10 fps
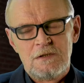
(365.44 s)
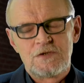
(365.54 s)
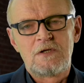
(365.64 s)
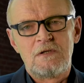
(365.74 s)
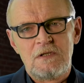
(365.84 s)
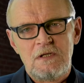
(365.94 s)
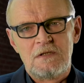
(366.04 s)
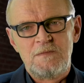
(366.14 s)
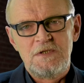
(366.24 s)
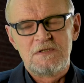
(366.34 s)
szkolnej
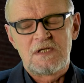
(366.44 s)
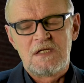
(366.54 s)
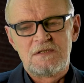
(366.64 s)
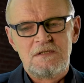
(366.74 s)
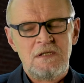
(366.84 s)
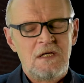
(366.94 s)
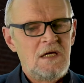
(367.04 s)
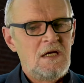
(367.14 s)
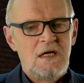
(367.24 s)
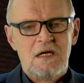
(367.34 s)
administracji
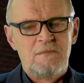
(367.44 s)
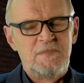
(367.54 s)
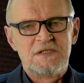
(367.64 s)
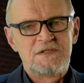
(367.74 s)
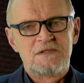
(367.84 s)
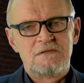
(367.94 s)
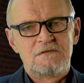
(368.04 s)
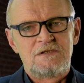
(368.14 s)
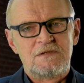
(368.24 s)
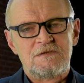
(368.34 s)
bez
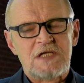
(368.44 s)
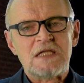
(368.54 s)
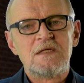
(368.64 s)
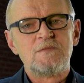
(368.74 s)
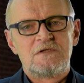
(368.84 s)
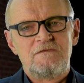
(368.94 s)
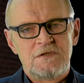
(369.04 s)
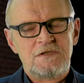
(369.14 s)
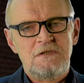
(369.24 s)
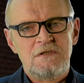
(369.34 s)
żadnej
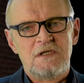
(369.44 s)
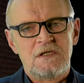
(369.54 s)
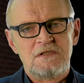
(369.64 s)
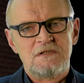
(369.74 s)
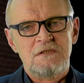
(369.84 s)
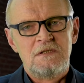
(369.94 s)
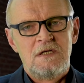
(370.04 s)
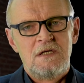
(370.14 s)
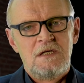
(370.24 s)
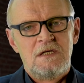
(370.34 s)
możliwości ingerencji
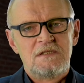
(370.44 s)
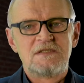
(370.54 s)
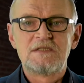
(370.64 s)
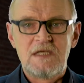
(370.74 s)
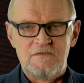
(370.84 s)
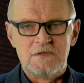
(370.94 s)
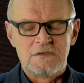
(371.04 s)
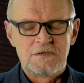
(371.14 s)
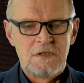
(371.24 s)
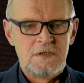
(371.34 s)
z
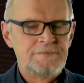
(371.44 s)
zewnątrz.